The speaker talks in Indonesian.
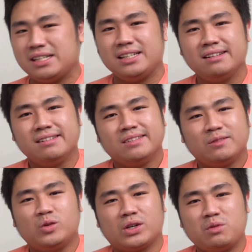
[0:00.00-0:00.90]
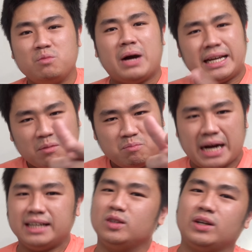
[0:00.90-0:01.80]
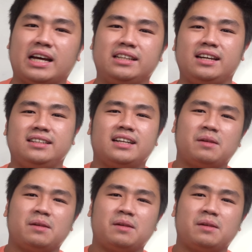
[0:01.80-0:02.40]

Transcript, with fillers: nih gue review banyak banget loh yang nanyain dan